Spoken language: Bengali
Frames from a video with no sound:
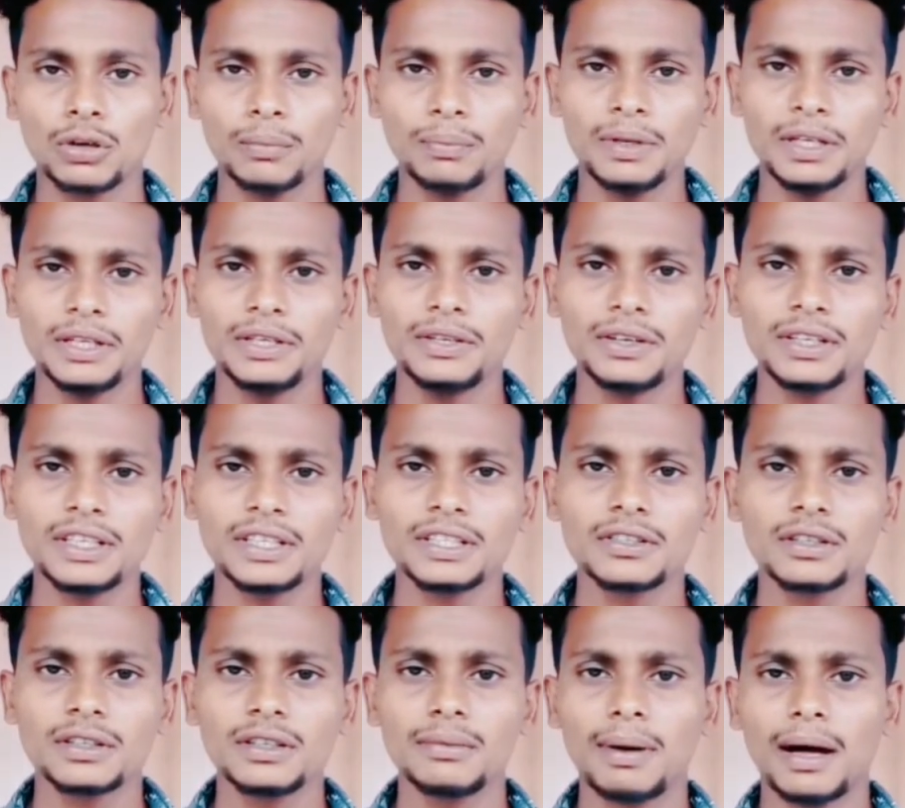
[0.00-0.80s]
সো
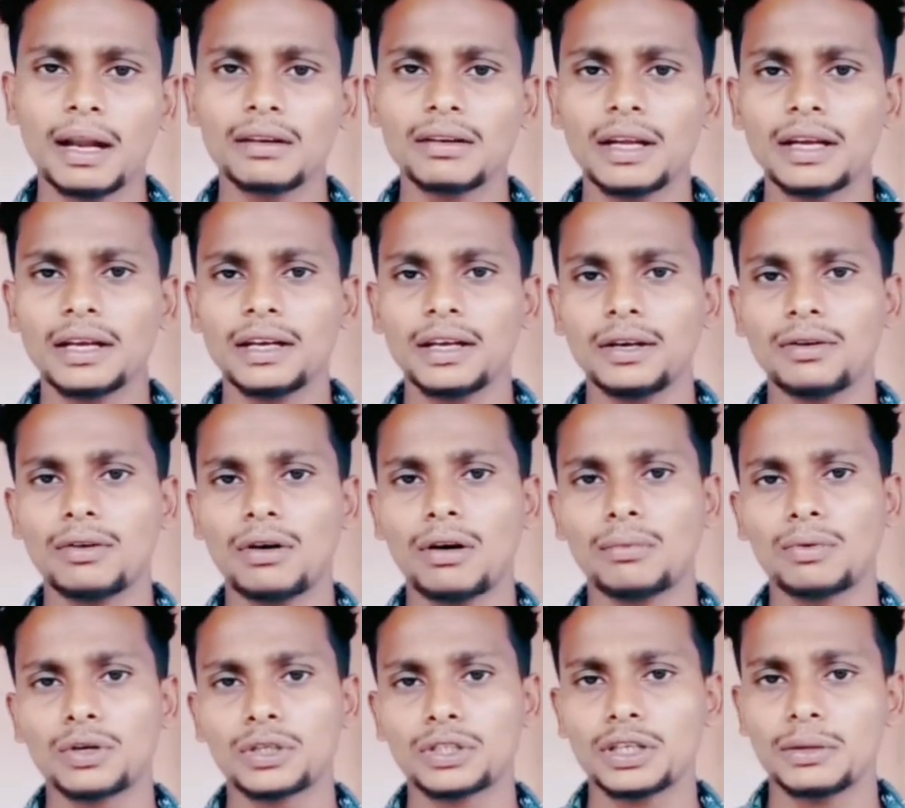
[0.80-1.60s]
ভিডিওটি যদি ভালো লাগে
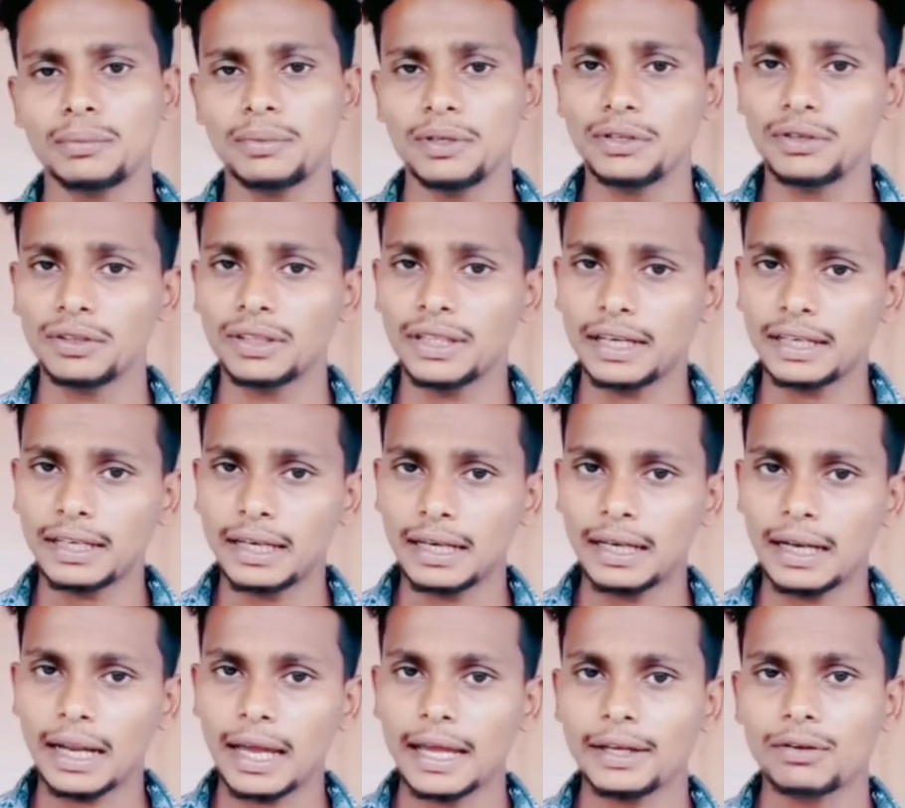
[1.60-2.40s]
অবশ্যই অবশ্যই ভিডিওতে
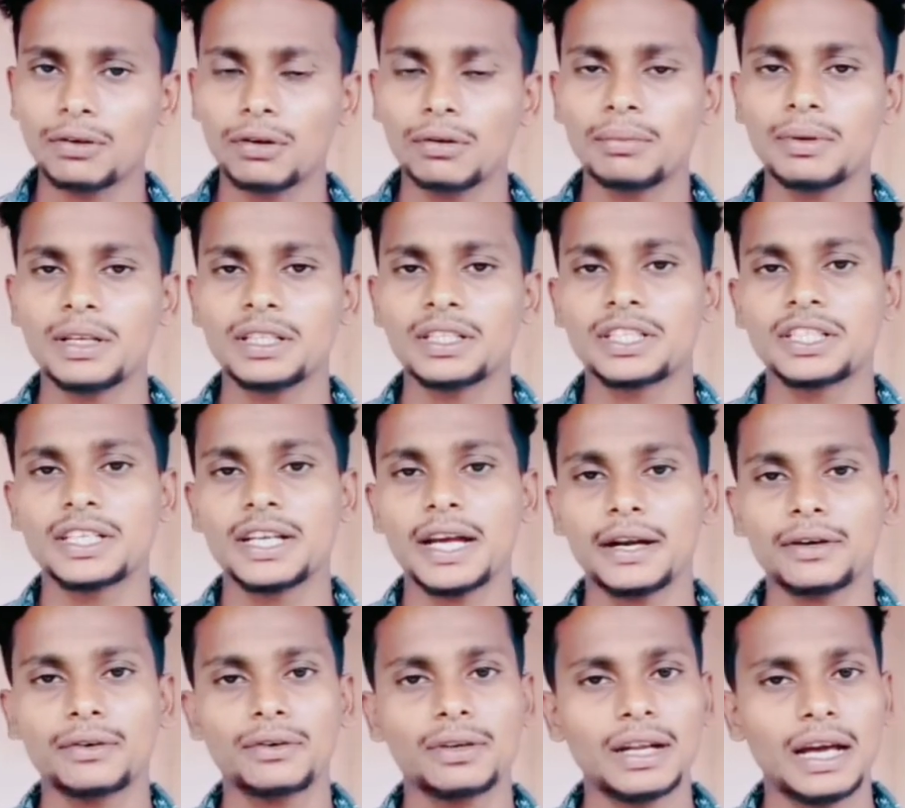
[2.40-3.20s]
একটা লাইক করবেন
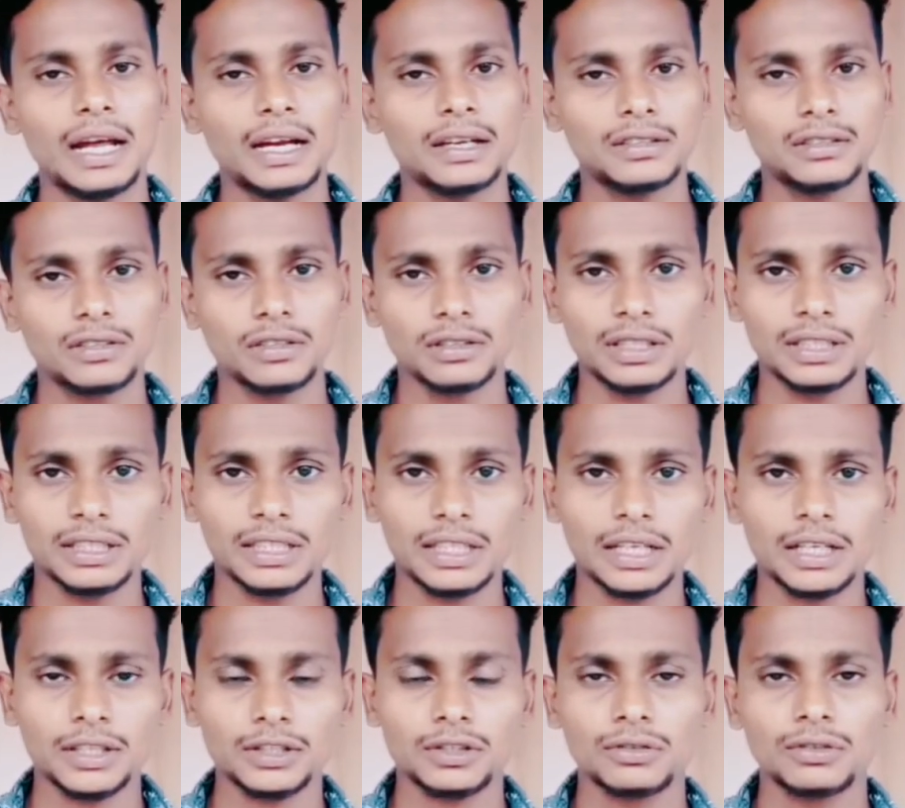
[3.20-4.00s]
শেয়ার করে আরেকজনকে
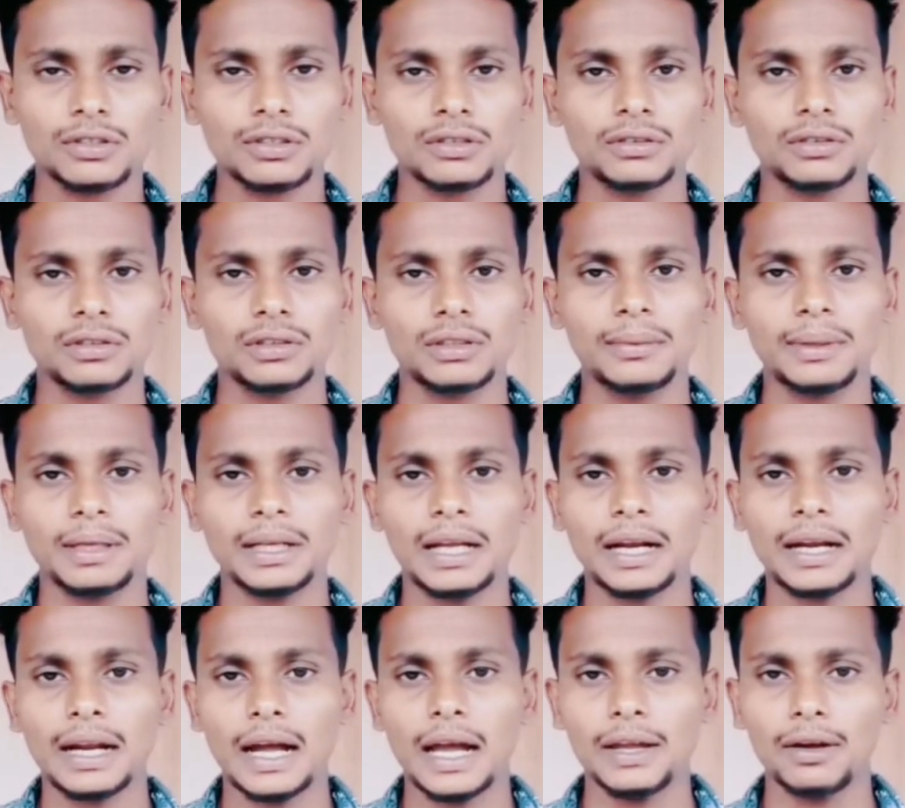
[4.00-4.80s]
জানার সুযোগ করে
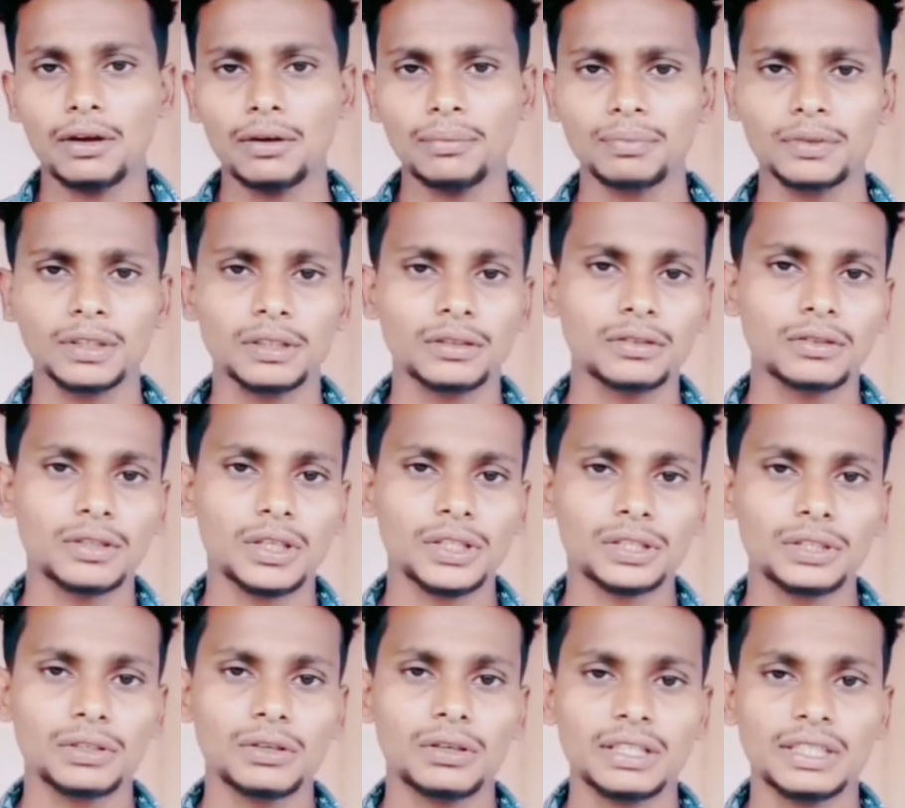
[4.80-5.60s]
দেবেন আর আই হোপ নতুন
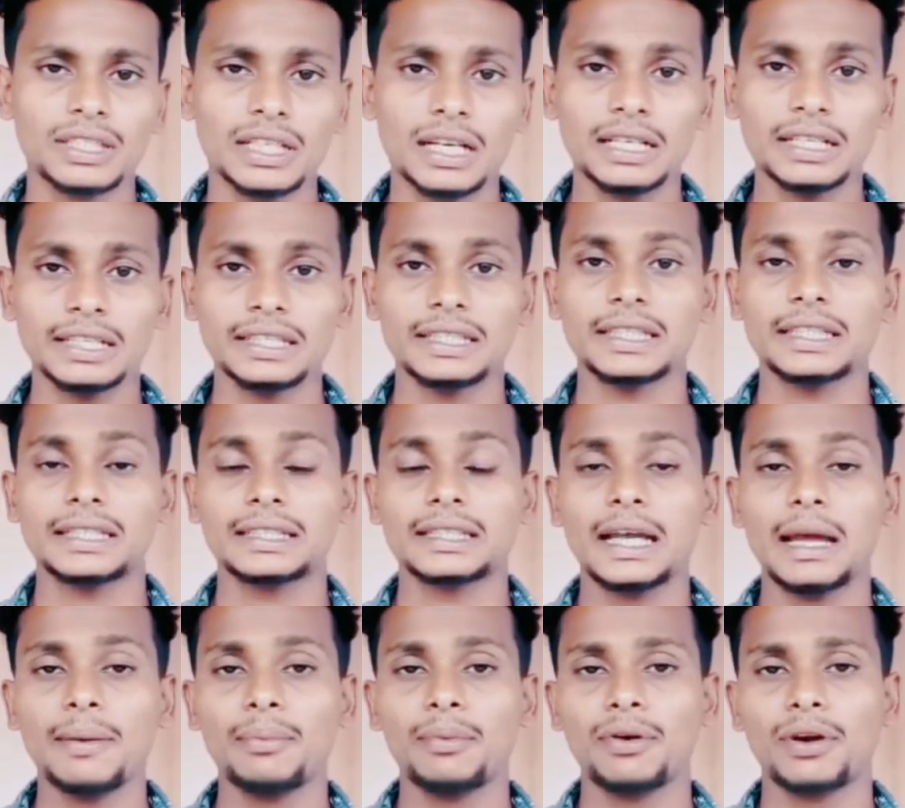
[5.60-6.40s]
দর্শক হলে চ্যানেলটি
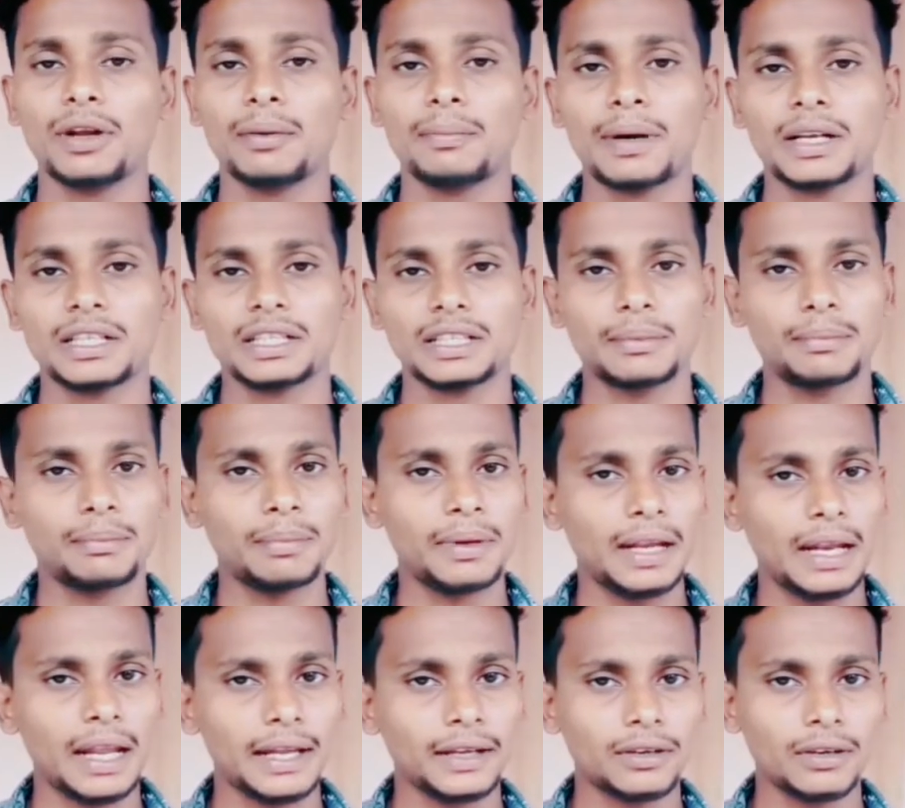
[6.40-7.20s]
সাবস্ক্রাইব করে পাশে
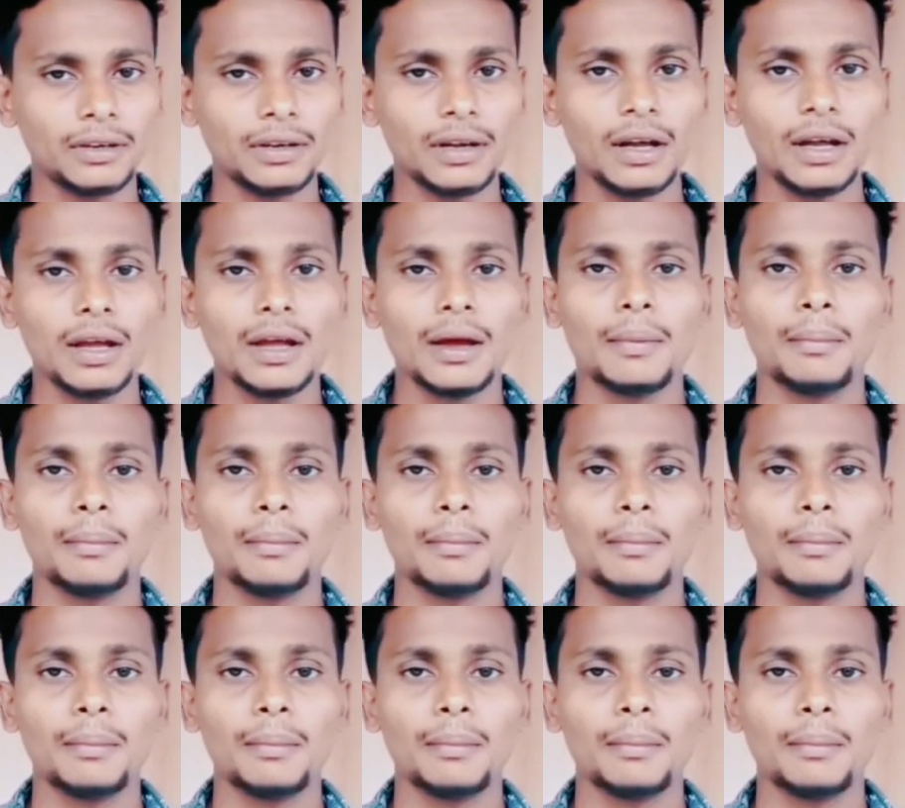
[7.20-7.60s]
বেল আইকন